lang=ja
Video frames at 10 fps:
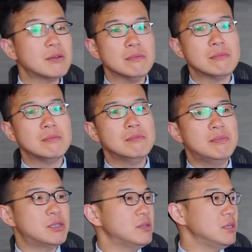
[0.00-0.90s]
ある。
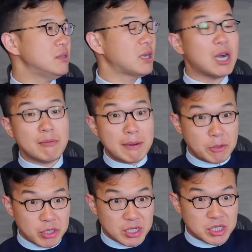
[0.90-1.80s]
別になんか雨
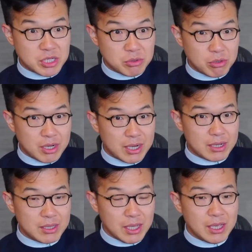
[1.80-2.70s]
漏りがしてるとか、
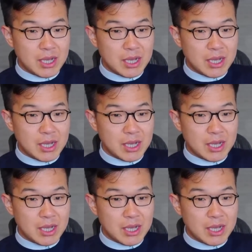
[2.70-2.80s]
ね。